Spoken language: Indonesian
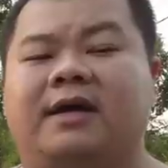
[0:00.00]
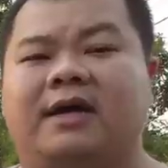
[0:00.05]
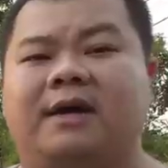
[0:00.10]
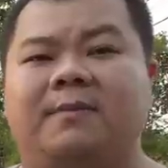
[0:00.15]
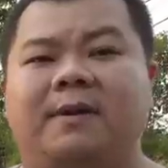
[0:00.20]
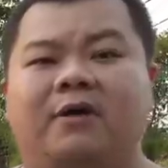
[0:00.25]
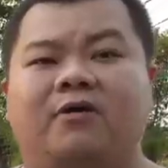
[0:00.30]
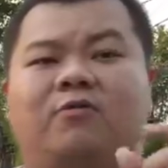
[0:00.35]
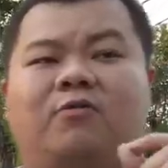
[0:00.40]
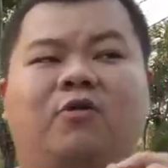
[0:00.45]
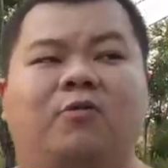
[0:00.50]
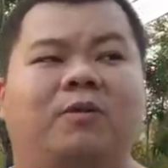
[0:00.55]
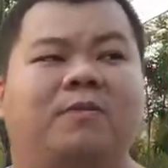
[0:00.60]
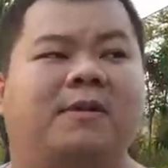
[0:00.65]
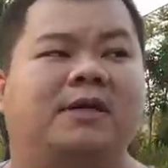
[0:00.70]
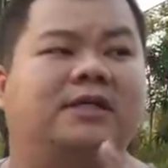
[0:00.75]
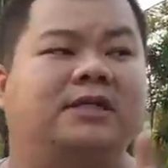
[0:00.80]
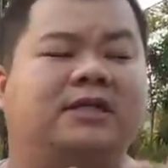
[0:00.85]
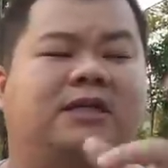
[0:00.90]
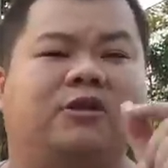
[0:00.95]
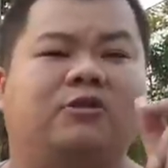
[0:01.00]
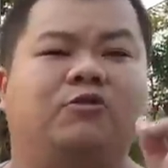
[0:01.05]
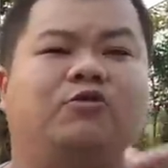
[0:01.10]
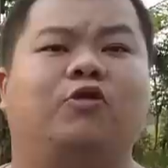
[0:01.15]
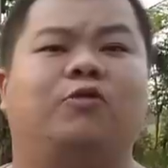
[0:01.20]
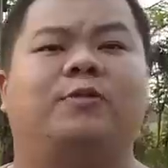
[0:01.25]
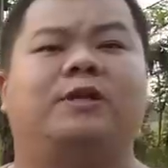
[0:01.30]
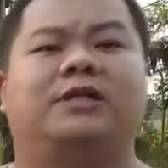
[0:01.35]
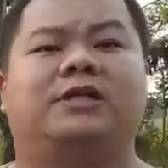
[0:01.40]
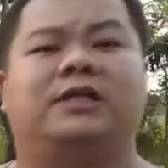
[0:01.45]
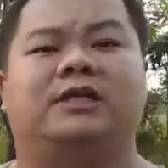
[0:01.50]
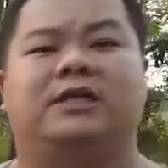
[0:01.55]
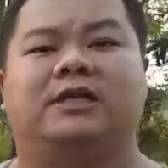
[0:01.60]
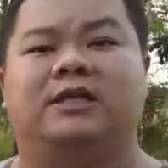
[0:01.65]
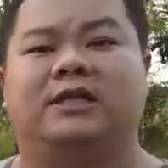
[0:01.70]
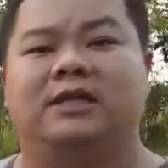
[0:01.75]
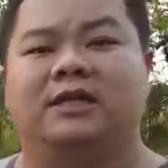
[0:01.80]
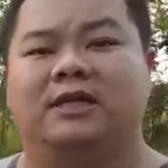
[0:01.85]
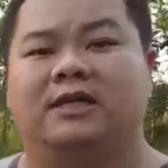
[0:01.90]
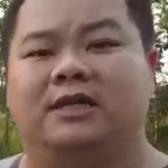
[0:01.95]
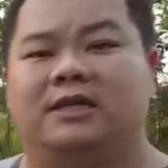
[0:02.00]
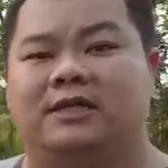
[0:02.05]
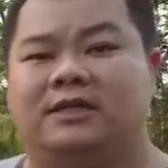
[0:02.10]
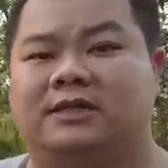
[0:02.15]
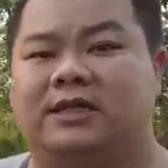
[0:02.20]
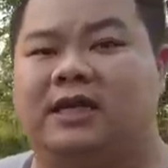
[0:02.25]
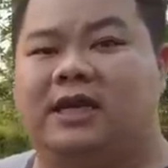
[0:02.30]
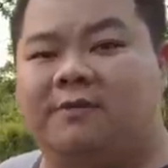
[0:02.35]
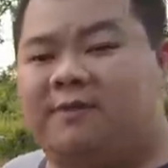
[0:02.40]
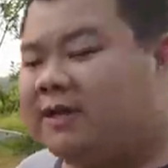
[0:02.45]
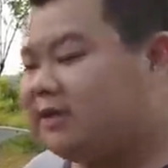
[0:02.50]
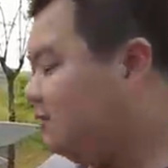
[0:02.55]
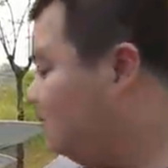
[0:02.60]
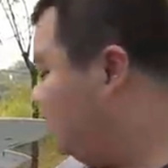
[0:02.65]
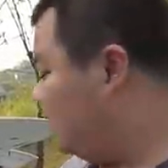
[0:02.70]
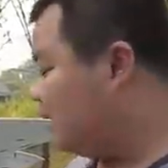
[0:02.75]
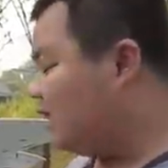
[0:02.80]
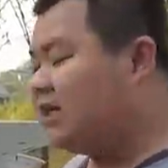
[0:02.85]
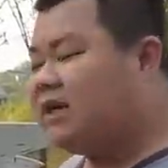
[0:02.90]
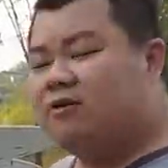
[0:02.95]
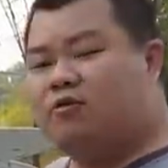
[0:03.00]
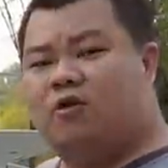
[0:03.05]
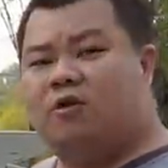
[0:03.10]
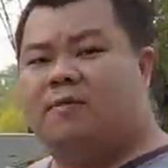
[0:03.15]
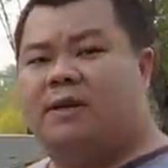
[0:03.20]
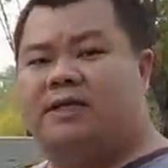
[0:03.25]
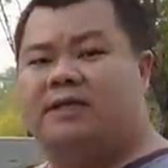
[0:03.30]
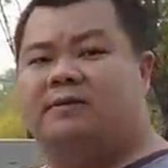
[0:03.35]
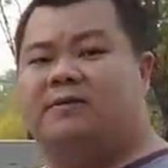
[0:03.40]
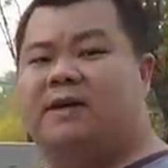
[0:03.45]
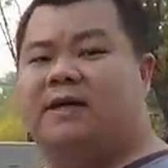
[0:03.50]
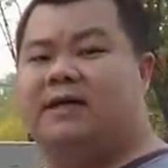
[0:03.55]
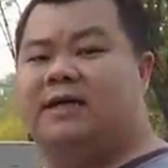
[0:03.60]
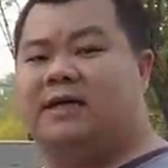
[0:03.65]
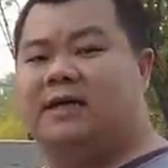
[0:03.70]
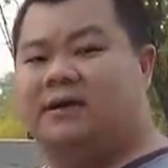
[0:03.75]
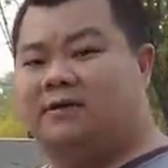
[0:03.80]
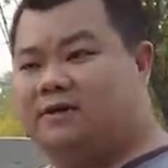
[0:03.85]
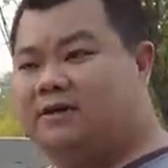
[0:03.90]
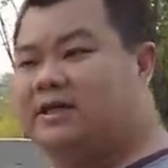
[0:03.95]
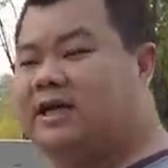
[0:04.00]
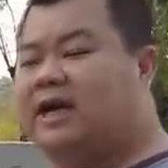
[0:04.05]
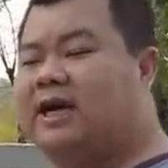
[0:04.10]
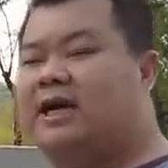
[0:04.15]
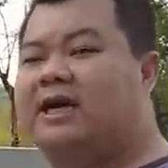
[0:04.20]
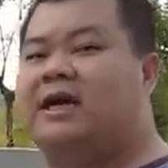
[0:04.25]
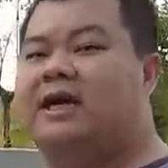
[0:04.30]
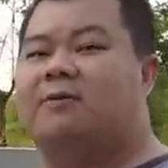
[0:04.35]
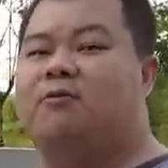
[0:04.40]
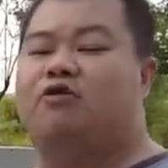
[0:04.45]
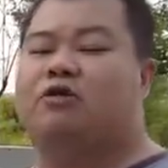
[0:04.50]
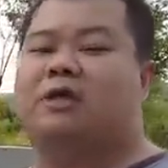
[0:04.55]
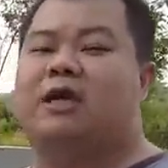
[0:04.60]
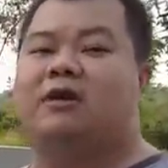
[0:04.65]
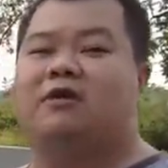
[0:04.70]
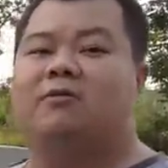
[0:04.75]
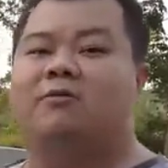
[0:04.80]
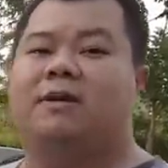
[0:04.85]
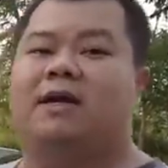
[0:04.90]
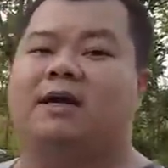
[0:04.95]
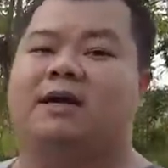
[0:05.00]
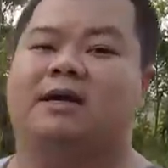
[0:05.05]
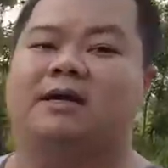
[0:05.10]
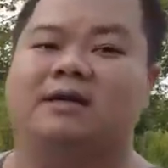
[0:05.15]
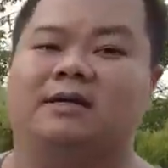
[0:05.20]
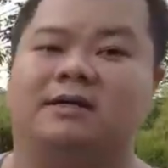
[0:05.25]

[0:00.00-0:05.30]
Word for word: Karena bangun mobil masih satu dua biji. Iya. Jadi masih bisa lah keluar budget banyak. Kalau sekarang ya bu sanggup lah.